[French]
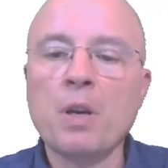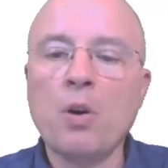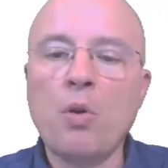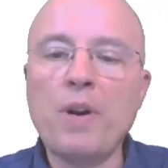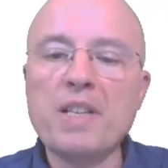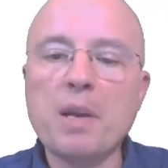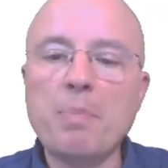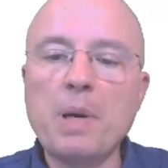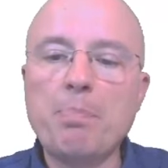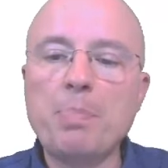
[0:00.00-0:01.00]
On va les
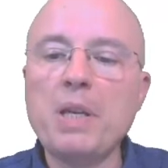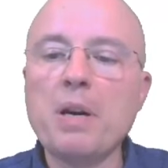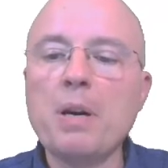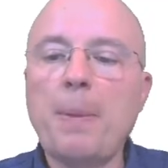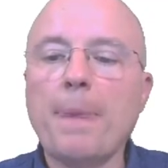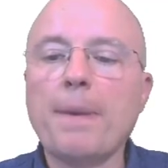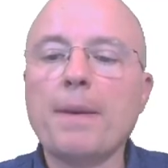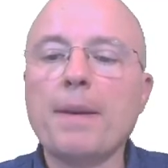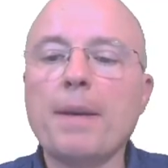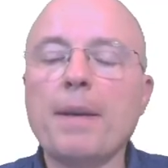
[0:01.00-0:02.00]
appeler pi1
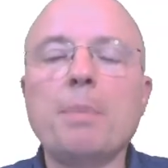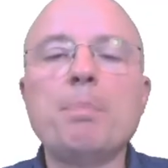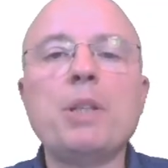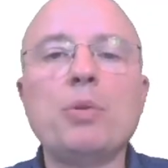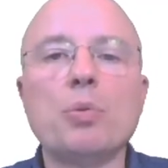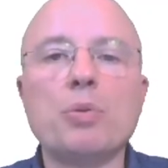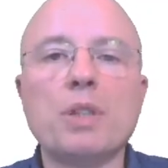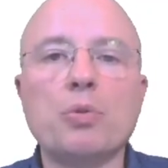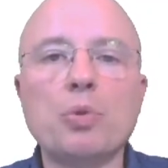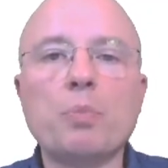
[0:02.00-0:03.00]
et pi 2,
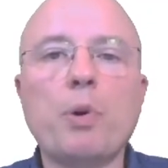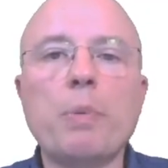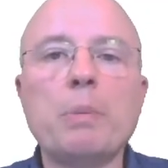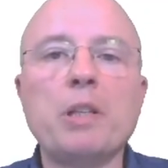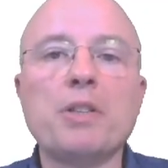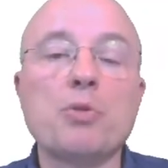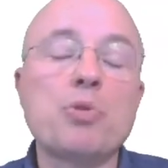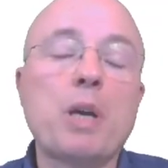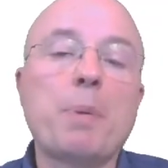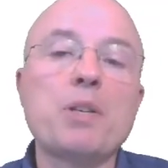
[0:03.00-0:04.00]
ces deux probabilités.
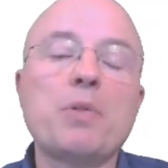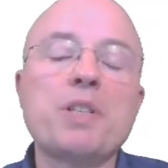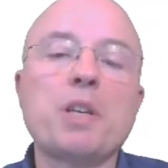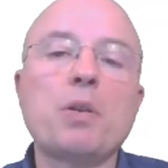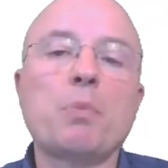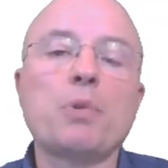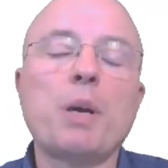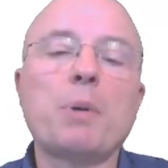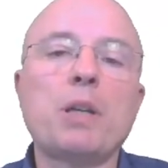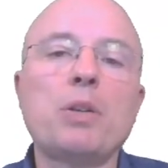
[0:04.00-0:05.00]
Jusqu'à présent, les exemples qu'on
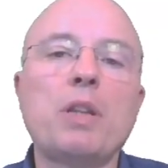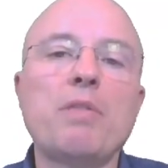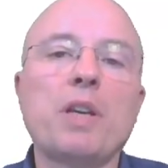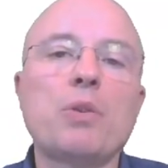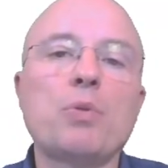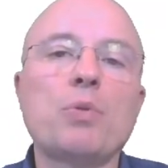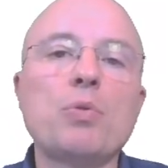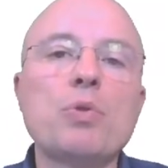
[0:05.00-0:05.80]
a pris n'avaient qu'une